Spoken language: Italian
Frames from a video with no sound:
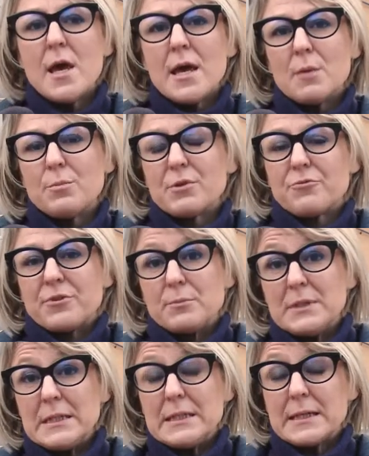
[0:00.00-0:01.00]
e per
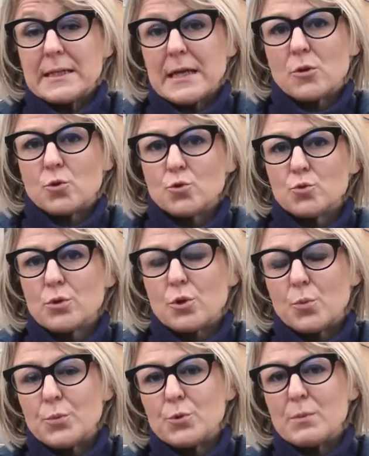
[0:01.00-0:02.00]
famiglie che hanno hanno due
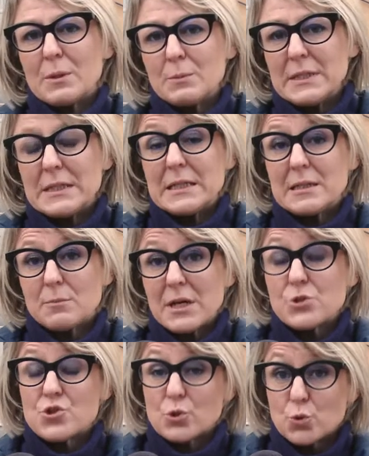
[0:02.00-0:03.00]
o più bambini che
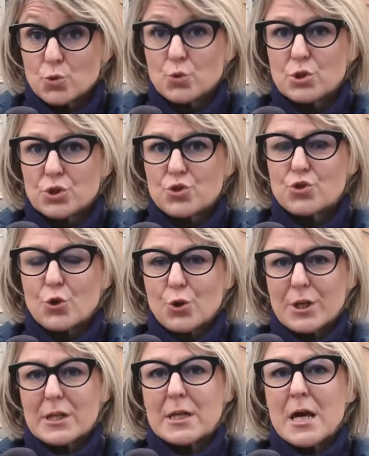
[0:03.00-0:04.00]
mangiano tutti i
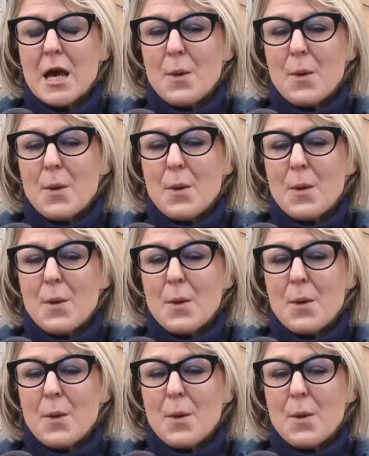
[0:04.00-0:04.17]
giorni